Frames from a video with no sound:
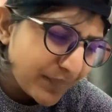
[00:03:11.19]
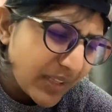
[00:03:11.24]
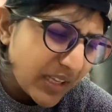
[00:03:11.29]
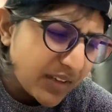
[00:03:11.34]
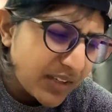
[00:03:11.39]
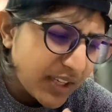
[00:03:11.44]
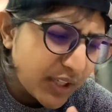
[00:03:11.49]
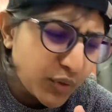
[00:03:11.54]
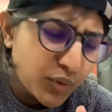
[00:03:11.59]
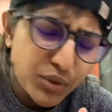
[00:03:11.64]

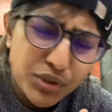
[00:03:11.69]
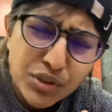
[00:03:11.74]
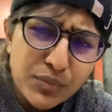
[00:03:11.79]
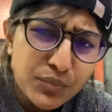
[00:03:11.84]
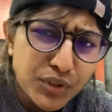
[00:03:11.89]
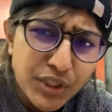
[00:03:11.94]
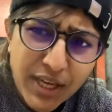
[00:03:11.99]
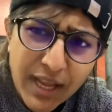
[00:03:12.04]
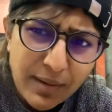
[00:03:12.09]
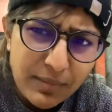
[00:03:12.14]
ठीक है तो इसलिए
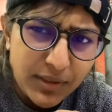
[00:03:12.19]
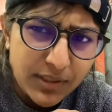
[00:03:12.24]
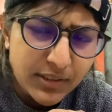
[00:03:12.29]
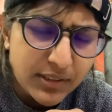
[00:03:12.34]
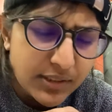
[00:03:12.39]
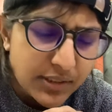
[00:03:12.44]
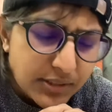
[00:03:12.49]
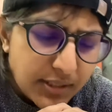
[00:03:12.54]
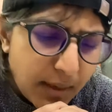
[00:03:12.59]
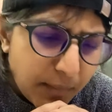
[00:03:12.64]
मुझे टाइम लगता
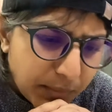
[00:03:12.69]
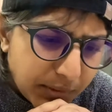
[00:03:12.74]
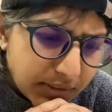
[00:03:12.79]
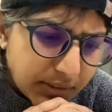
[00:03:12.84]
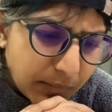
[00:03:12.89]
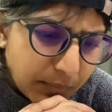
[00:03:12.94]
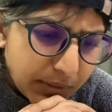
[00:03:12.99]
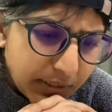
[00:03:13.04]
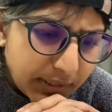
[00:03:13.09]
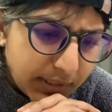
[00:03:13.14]
था चैप्टर्स
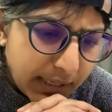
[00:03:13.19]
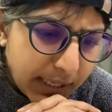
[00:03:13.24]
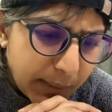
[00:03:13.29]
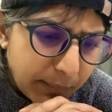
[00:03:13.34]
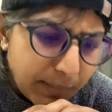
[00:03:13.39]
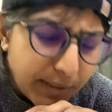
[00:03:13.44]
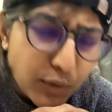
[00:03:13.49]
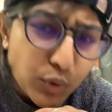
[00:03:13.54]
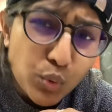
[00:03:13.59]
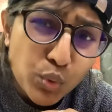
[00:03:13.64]
कंप्लीट करने
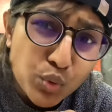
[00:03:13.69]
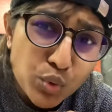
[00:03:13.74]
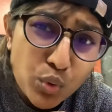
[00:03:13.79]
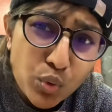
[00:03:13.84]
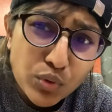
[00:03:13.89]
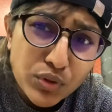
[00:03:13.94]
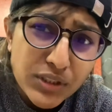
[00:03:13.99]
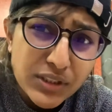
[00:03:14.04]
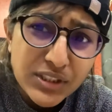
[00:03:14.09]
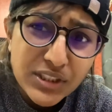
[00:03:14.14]
में
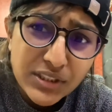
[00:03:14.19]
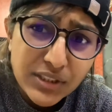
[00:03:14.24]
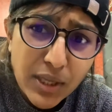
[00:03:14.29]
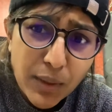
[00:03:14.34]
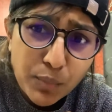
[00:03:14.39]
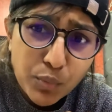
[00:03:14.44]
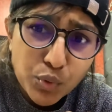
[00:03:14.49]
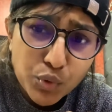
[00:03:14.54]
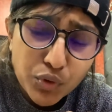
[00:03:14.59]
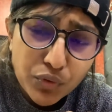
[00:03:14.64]
दूसरों से जितना
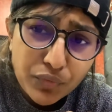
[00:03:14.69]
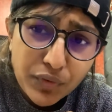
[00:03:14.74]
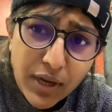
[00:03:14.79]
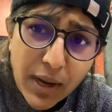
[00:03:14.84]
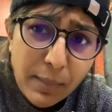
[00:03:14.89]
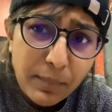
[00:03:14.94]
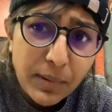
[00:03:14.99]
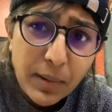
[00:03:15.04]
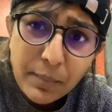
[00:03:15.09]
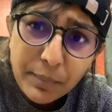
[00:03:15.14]
पूछो फिर
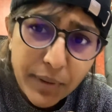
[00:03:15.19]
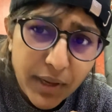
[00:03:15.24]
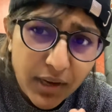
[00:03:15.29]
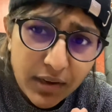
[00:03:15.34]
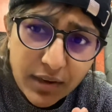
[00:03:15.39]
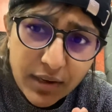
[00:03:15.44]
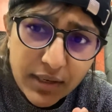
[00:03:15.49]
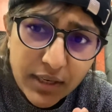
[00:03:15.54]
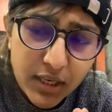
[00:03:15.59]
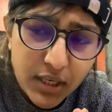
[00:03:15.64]
आप कंपेयर
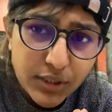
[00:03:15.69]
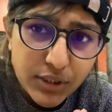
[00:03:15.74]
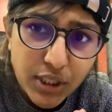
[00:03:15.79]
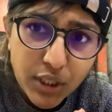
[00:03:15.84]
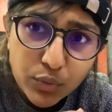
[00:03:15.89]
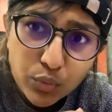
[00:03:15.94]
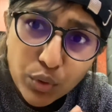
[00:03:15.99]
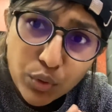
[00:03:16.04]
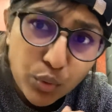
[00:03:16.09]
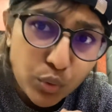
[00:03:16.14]
करने लग
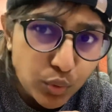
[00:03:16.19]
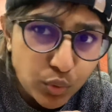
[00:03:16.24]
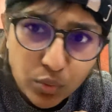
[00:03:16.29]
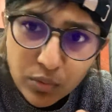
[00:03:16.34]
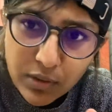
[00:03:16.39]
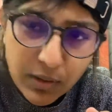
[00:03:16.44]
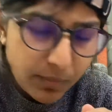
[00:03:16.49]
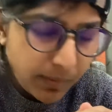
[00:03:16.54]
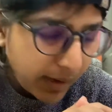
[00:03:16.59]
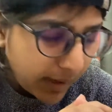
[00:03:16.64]
जाते हो खुद को
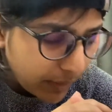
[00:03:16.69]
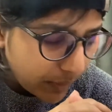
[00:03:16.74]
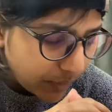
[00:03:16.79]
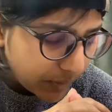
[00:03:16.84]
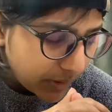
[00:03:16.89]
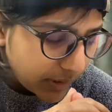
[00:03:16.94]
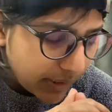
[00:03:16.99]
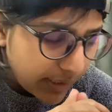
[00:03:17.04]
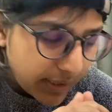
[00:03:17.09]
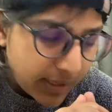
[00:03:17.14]
घबराहट
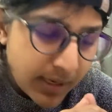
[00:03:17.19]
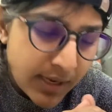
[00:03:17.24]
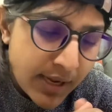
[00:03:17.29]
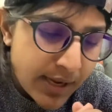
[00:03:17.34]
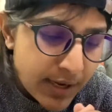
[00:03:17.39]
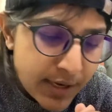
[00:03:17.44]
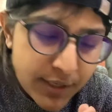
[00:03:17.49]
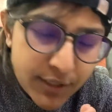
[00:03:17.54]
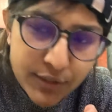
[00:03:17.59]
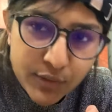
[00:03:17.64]
होती है
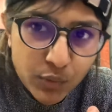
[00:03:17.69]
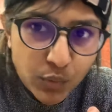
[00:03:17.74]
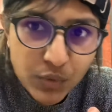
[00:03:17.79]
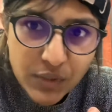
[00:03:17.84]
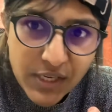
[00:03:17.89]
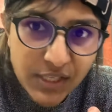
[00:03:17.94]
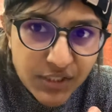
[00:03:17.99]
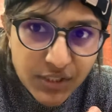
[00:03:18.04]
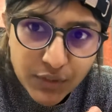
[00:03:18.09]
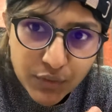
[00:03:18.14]
तो
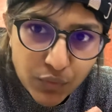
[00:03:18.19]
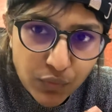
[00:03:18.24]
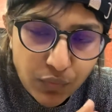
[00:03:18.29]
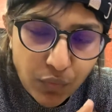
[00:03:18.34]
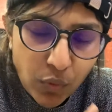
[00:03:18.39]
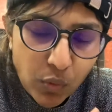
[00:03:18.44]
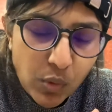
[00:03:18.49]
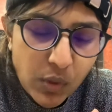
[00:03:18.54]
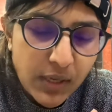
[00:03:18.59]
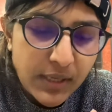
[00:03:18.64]
ये चीज़ तो
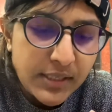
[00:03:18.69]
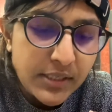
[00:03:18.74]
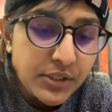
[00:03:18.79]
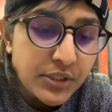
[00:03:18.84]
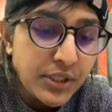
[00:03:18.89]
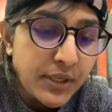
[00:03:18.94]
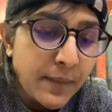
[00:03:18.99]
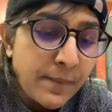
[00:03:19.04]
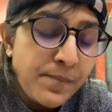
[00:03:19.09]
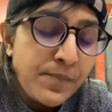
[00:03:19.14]
फॉलो करनी
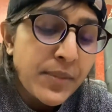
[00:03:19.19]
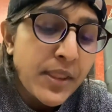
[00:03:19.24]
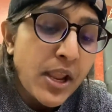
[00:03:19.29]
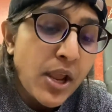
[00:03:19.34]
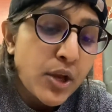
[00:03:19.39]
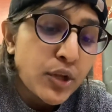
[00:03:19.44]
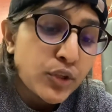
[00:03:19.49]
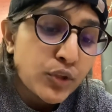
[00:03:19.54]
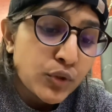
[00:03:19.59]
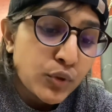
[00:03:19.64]
चाहिए
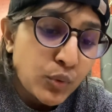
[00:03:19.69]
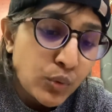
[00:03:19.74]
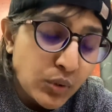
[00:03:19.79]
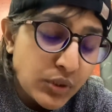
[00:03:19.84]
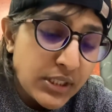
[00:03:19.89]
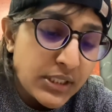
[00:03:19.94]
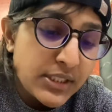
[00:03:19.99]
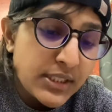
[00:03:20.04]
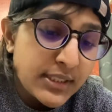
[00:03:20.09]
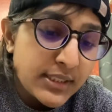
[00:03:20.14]

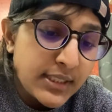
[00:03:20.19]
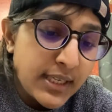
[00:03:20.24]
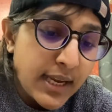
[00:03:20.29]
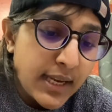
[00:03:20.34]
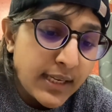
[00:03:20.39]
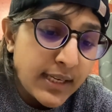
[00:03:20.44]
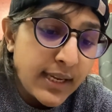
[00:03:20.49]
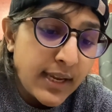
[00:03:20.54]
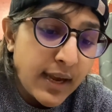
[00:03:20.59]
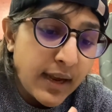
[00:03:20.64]
दूसरी चीज़ ये
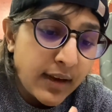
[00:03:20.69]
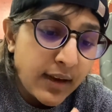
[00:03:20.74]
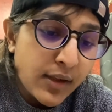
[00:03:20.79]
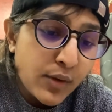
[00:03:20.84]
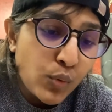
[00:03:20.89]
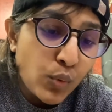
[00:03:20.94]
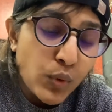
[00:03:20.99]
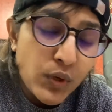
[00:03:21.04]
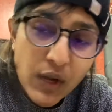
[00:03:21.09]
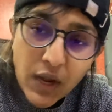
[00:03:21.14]
कि अगर
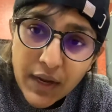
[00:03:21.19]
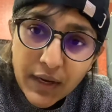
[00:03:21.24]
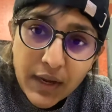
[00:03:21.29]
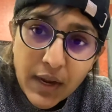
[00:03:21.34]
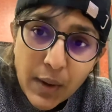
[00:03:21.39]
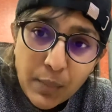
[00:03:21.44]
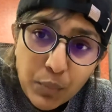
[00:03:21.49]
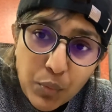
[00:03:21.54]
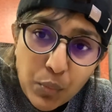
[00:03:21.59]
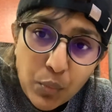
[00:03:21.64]
कोई आके
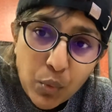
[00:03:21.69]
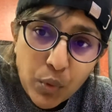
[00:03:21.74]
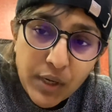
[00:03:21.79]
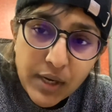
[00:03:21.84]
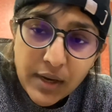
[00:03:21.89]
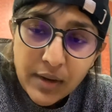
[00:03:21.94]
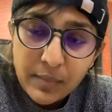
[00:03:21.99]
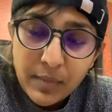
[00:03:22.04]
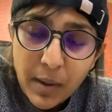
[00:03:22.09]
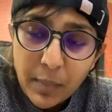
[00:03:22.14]
आपको बोले
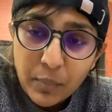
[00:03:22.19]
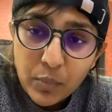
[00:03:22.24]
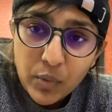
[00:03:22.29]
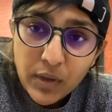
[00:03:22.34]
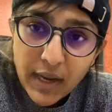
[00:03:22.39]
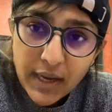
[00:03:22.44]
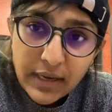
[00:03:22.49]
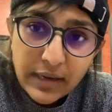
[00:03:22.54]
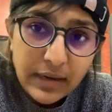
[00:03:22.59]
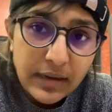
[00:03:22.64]
हम आपको
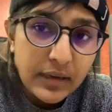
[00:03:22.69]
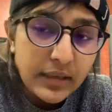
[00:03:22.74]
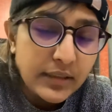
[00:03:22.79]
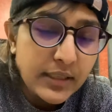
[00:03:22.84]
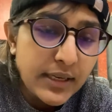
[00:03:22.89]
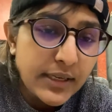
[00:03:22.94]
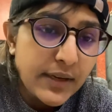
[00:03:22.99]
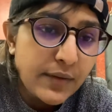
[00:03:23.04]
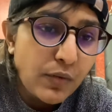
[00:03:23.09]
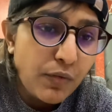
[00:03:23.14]
लाइक करते
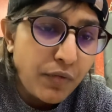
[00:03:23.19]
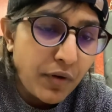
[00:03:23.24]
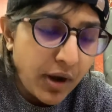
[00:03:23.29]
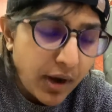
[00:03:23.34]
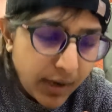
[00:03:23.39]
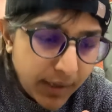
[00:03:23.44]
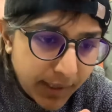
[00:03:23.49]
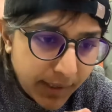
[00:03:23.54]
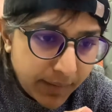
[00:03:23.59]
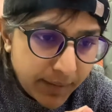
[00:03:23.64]
हैं ये वो
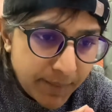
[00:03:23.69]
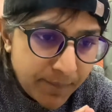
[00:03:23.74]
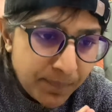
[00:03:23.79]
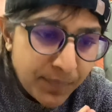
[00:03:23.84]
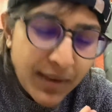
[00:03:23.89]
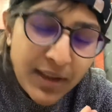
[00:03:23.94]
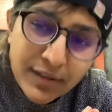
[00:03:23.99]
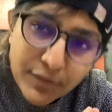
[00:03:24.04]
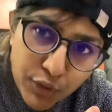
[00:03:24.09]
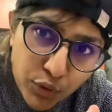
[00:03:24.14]
फलान का
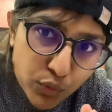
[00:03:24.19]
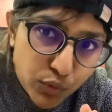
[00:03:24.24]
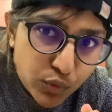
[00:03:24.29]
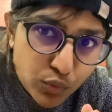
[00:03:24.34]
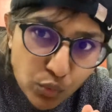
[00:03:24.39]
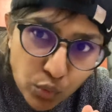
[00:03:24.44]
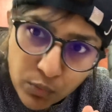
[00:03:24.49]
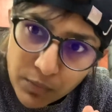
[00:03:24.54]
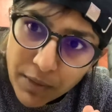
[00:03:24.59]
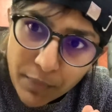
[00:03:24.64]
देखो
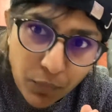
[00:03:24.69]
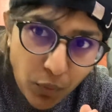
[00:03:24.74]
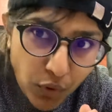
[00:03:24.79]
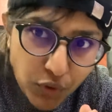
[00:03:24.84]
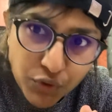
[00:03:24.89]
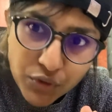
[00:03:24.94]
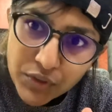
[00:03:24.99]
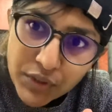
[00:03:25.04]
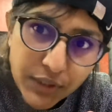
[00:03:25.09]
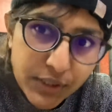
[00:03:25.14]
स्कूल में
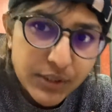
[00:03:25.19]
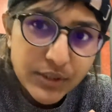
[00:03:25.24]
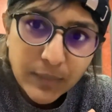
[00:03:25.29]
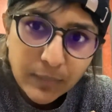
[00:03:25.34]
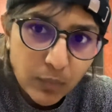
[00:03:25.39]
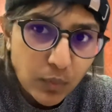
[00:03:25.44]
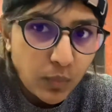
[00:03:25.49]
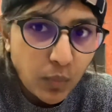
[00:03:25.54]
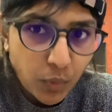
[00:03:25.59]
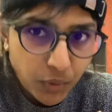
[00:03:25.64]
अपॉर्चुनिटी
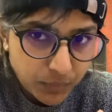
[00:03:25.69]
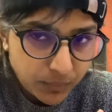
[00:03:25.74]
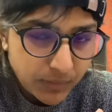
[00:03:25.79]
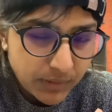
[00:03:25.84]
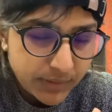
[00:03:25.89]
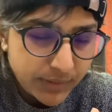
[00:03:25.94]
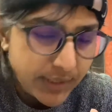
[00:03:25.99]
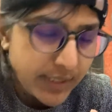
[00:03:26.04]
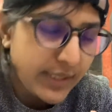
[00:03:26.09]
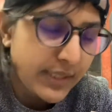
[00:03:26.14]
सबको बहुत
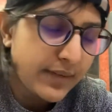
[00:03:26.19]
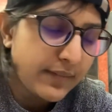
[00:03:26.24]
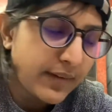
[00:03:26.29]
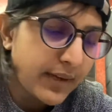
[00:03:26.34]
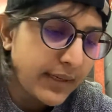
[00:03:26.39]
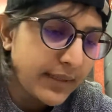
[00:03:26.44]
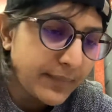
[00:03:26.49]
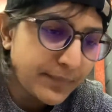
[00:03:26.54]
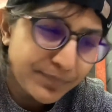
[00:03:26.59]
मिलती है ये वाली